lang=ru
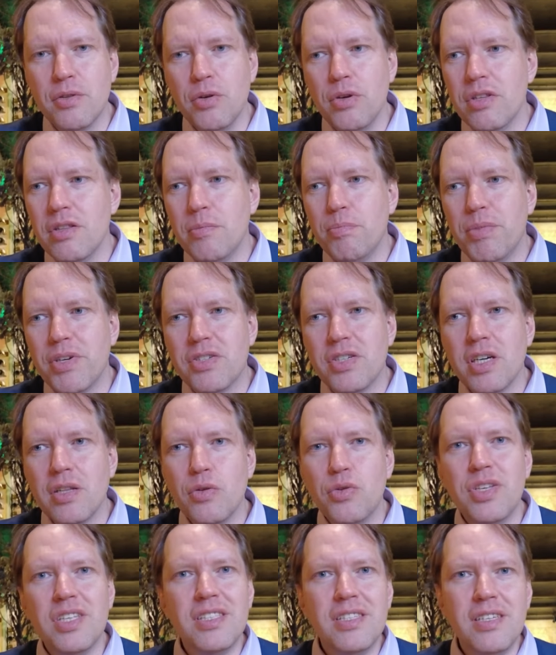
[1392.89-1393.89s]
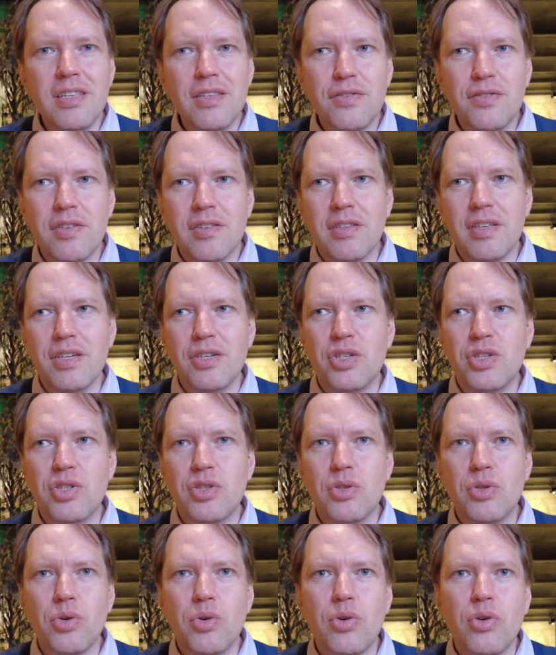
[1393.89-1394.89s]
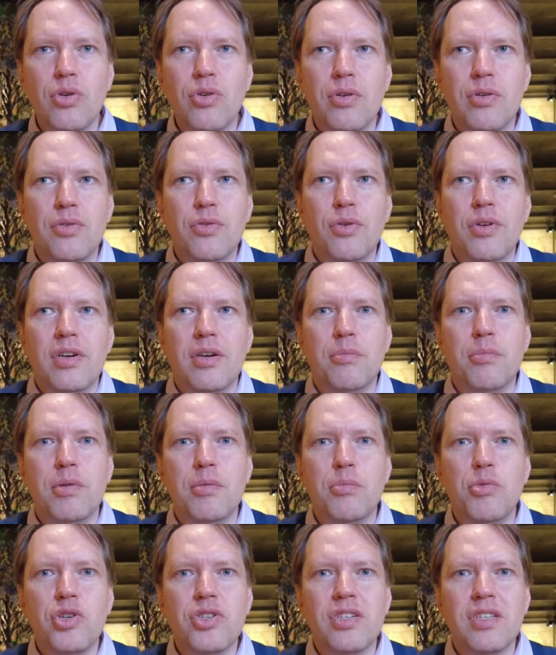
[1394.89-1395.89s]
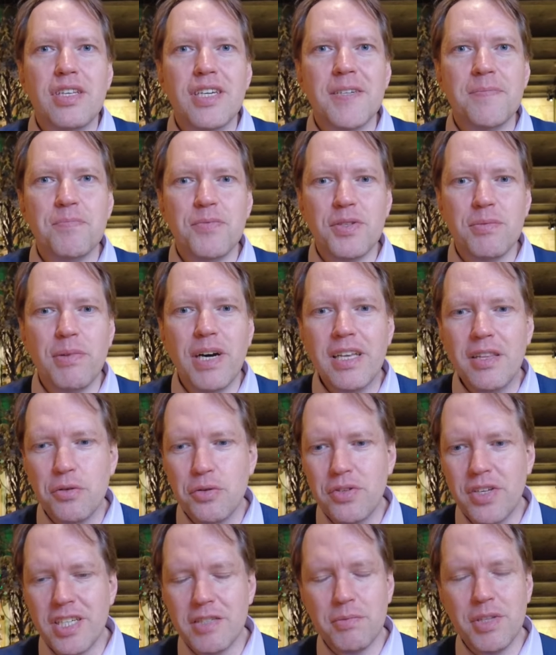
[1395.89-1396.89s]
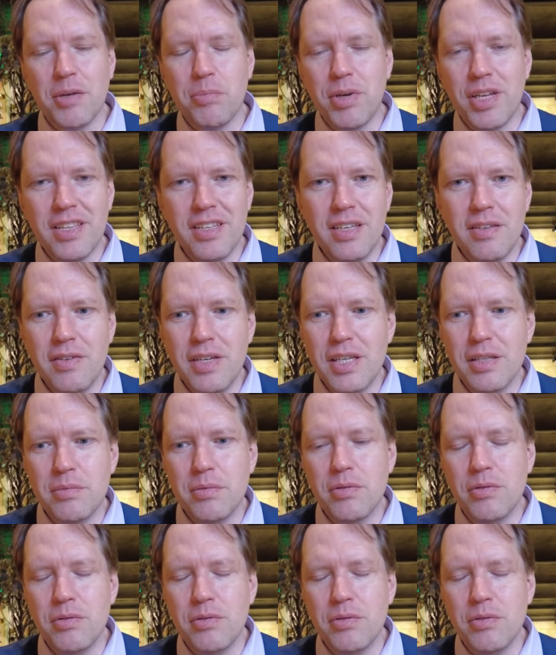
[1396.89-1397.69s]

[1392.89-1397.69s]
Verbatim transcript: но это, пожалуй, единственное, что ну, как бы можно с Майнусу, скажем так, предъявить.